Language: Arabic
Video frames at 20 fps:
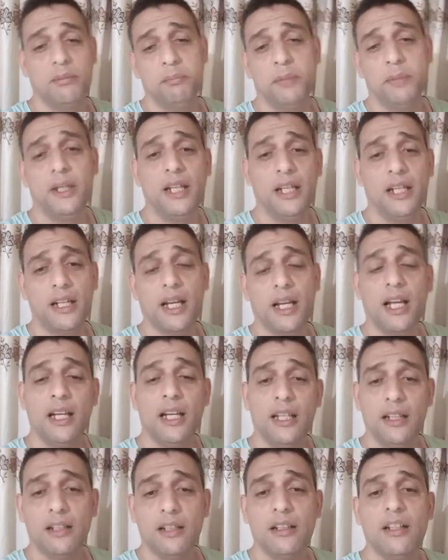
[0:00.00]
بريك
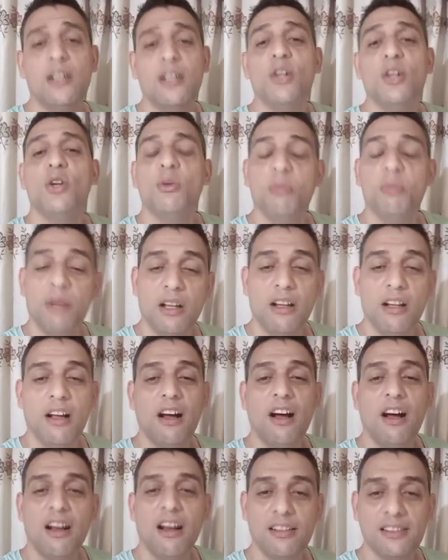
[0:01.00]
ألج
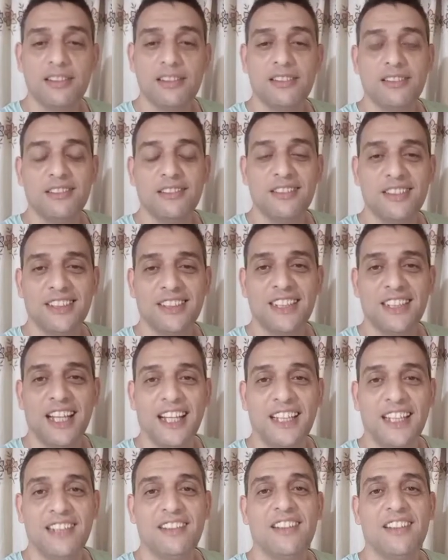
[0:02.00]
معناها حظ
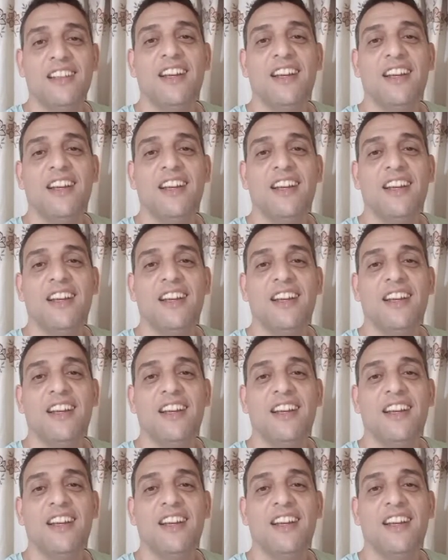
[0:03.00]
سعيد